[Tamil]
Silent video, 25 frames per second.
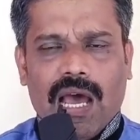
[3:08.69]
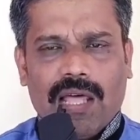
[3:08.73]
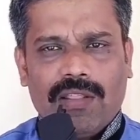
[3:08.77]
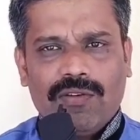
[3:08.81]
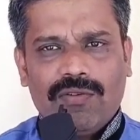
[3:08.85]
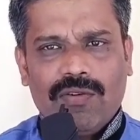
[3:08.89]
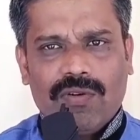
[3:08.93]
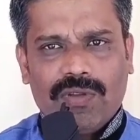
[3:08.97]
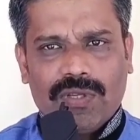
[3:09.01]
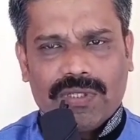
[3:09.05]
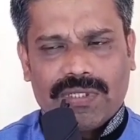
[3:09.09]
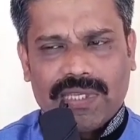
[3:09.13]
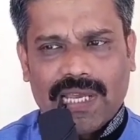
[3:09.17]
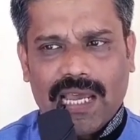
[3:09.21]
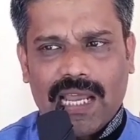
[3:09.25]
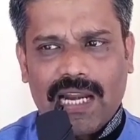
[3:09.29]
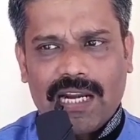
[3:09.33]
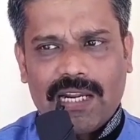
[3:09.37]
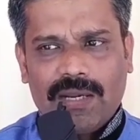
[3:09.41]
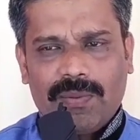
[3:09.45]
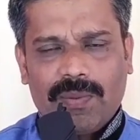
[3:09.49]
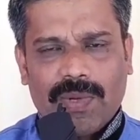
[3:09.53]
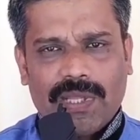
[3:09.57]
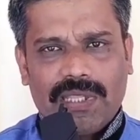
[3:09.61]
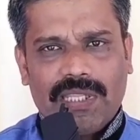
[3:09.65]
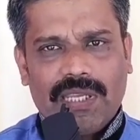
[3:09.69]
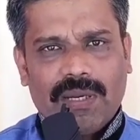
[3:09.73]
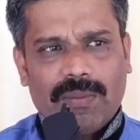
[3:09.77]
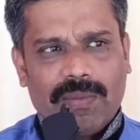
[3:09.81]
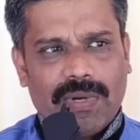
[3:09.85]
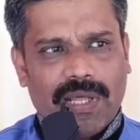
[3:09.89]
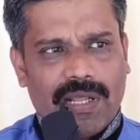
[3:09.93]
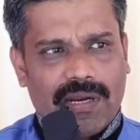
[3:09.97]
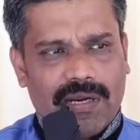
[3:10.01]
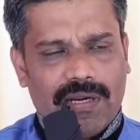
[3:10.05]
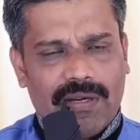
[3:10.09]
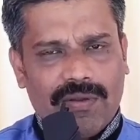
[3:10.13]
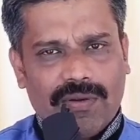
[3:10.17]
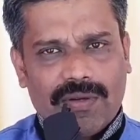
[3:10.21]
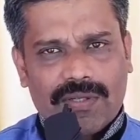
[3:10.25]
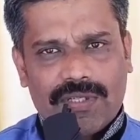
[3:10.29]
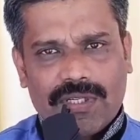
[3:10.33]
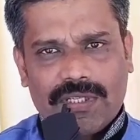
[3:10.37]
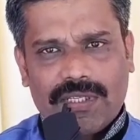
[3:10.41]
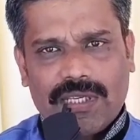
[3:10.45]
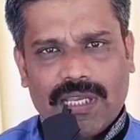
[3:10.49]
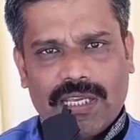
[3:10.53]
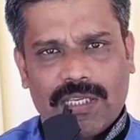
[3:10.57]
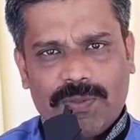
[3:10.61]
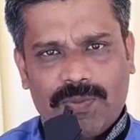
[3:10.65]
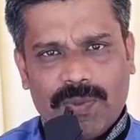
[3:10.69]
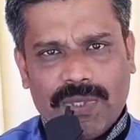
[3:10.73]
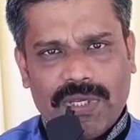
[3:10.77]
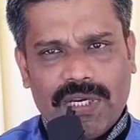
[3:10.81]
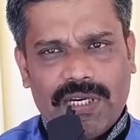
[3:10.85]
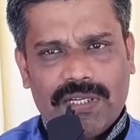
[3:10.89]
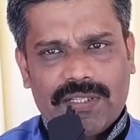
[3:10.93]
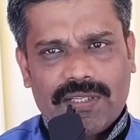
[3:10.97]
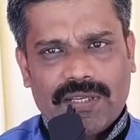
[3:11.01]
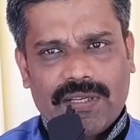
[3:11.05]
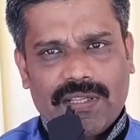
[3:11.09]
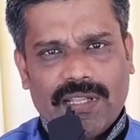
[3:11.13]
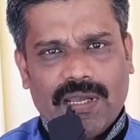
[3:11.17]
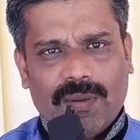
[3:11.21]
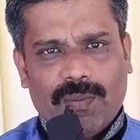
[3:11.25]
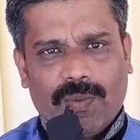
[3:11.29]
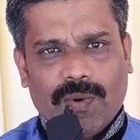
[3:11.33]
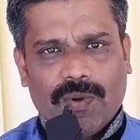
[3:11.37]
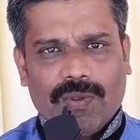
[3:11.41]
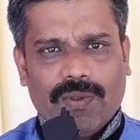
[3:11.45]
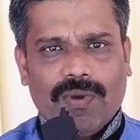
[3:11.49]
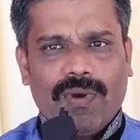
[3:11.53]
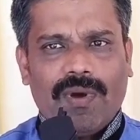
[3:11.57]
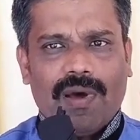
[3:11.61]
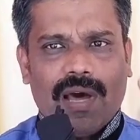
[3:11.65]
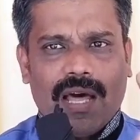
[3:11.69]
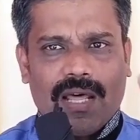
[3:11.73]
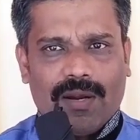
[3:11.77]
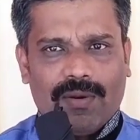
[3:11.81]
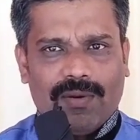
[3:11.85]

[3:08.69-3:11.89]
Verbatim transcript: அதுவும் சேலரி பார்த்தீங்கன்னா ரெண்டு வருஷம் எக்ஸ்பீரியன்ஸ் இருந்தால் போதும்